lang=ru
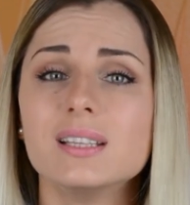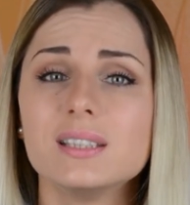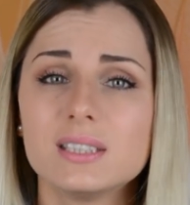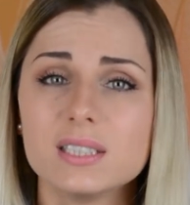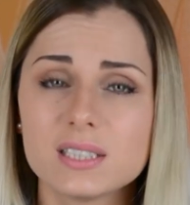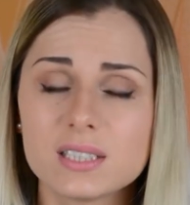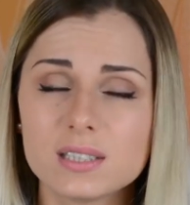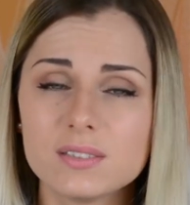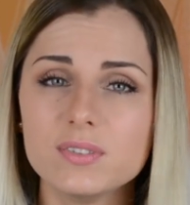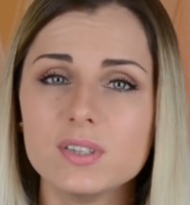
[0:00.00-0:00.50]

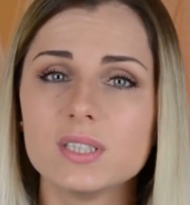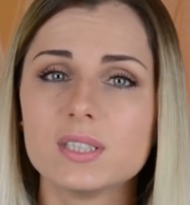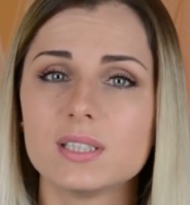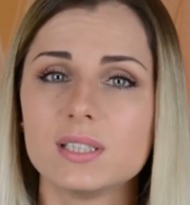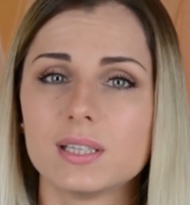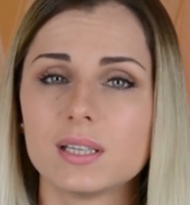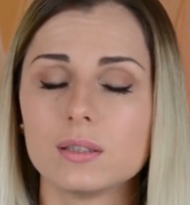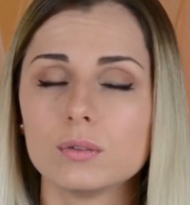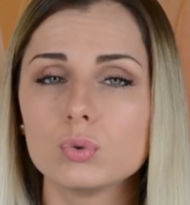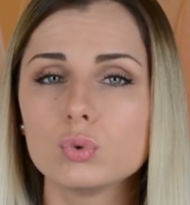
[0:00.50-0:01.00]

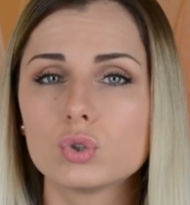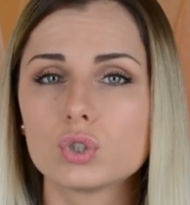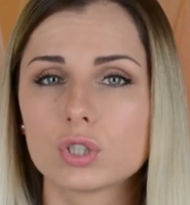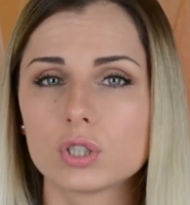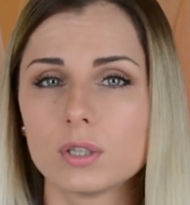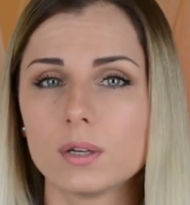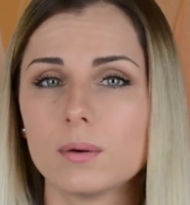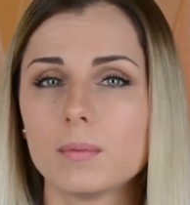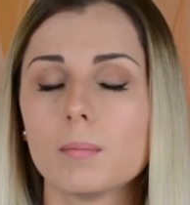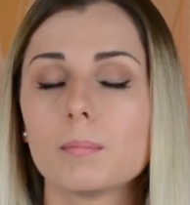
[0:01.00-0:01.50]
Действительно,
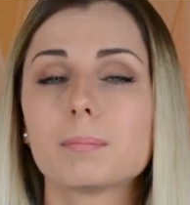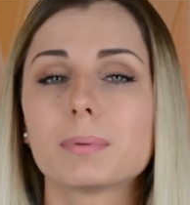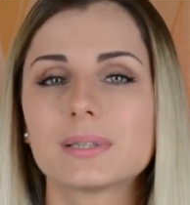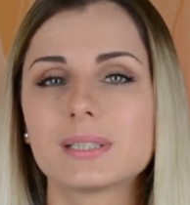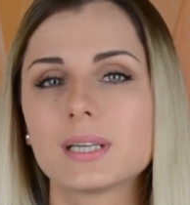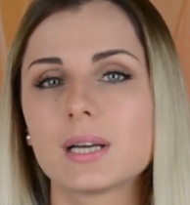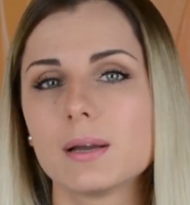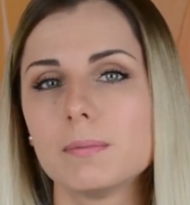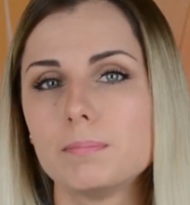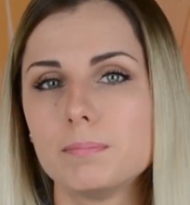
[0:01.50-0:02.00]
лучше
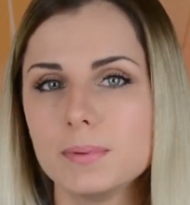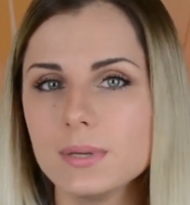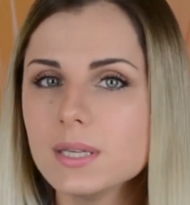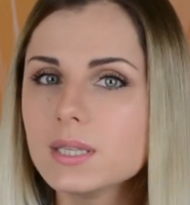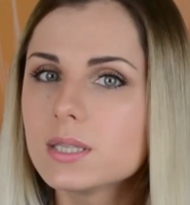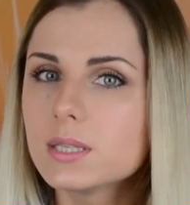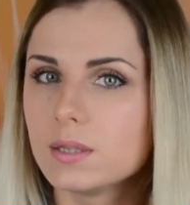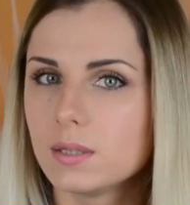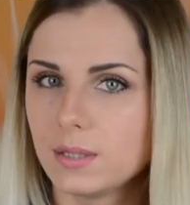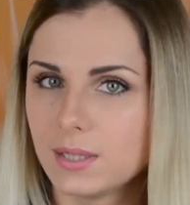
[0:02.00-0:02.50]

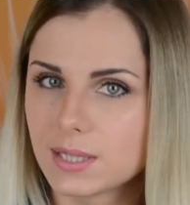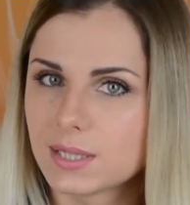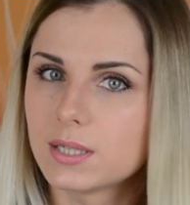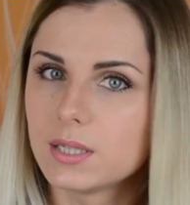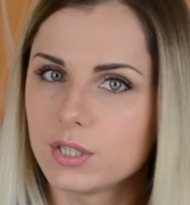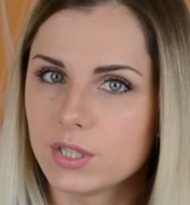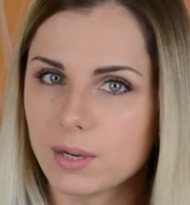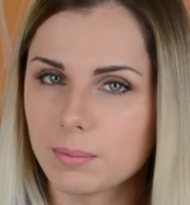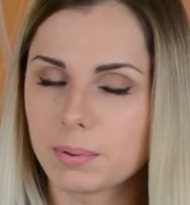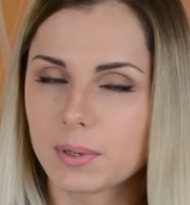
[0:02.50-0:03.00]
подкопить,
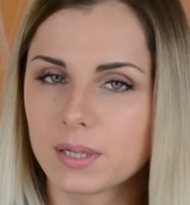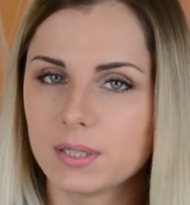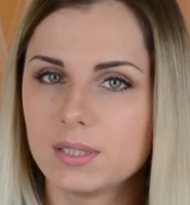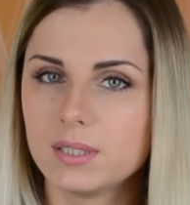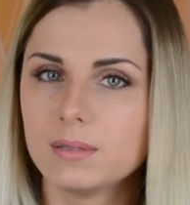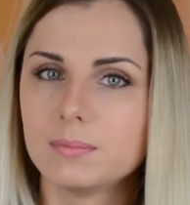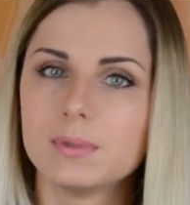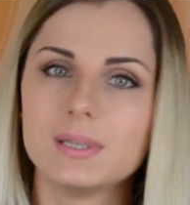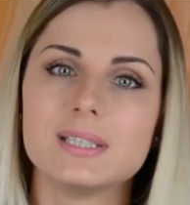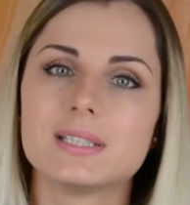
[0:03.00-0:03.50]
если
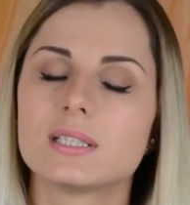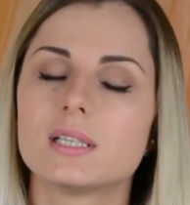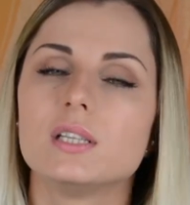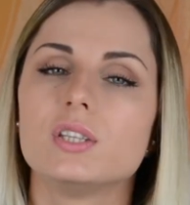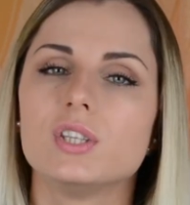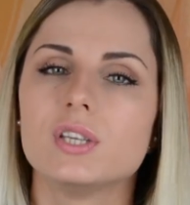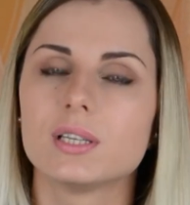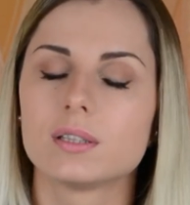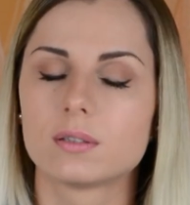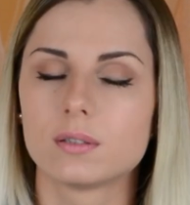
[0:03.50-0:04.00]
необходимо, если
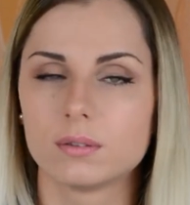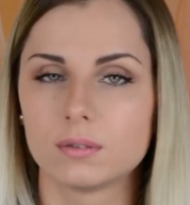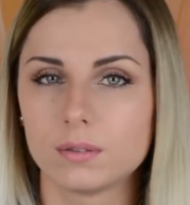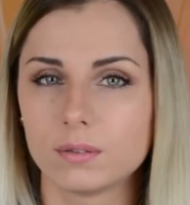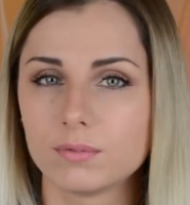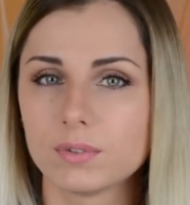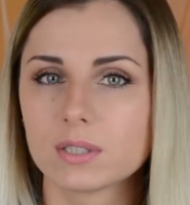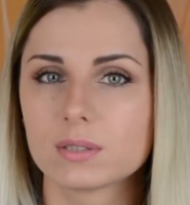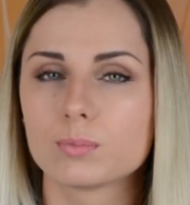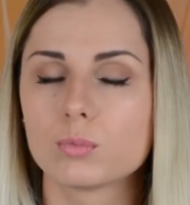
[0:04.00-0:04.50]
нет
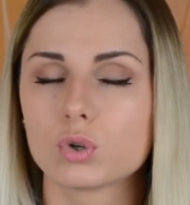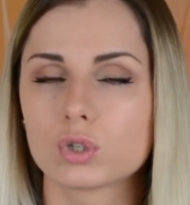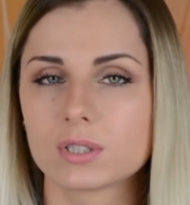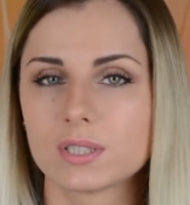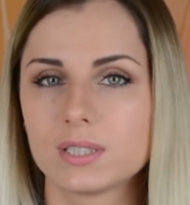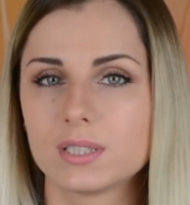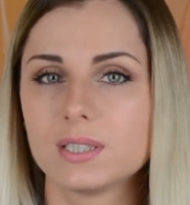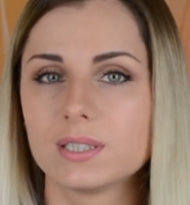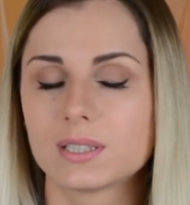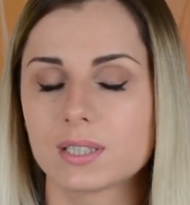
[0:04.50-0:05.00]
э,
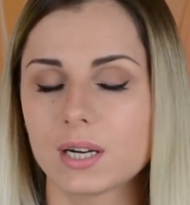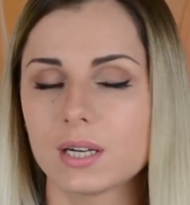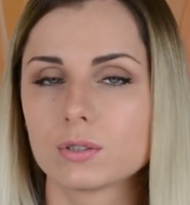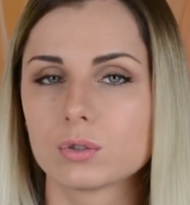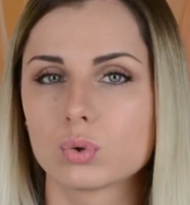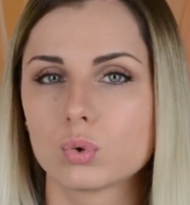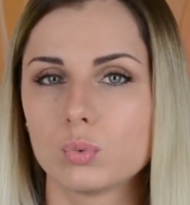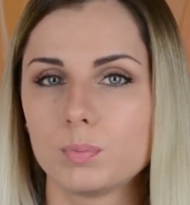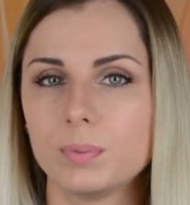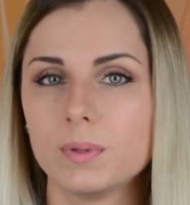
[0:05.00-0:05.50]
возможности
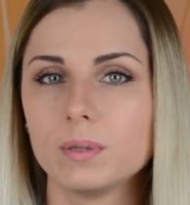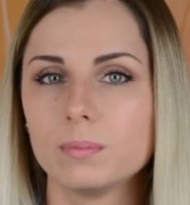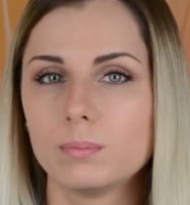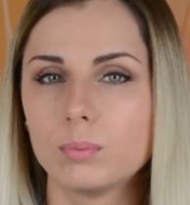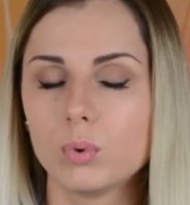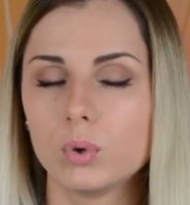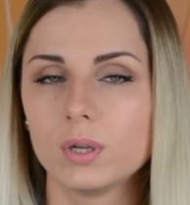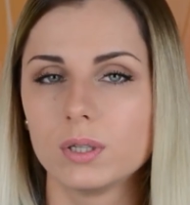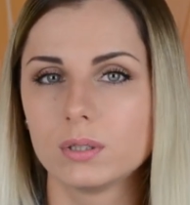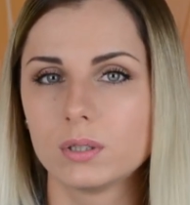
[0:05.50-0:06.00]
сразу купить
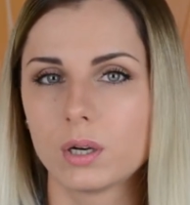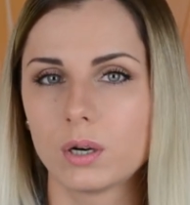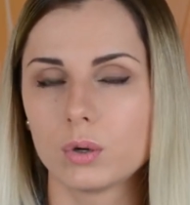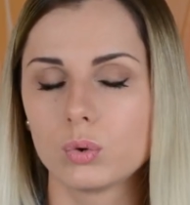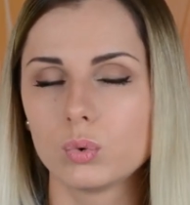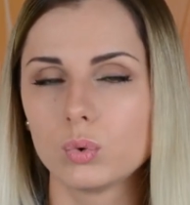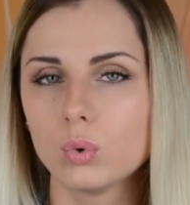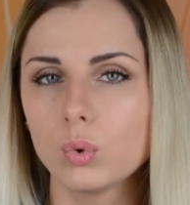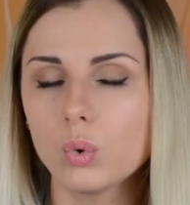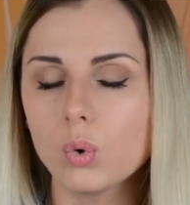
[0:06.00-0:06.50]
более
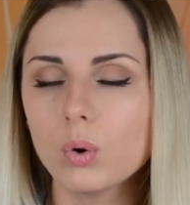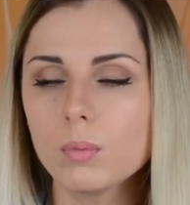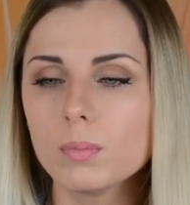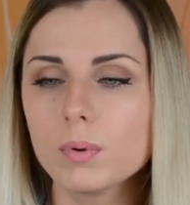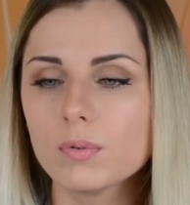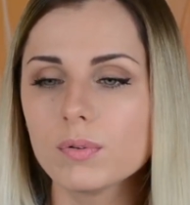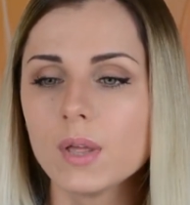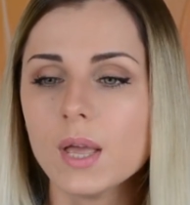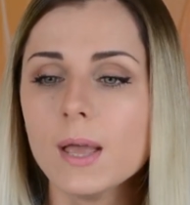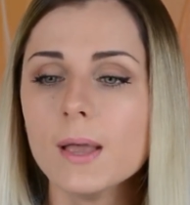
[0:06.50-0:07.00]
дорогую
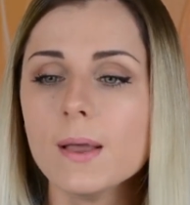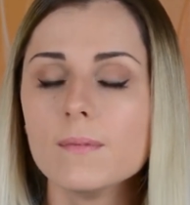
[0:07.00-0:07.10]
обувь,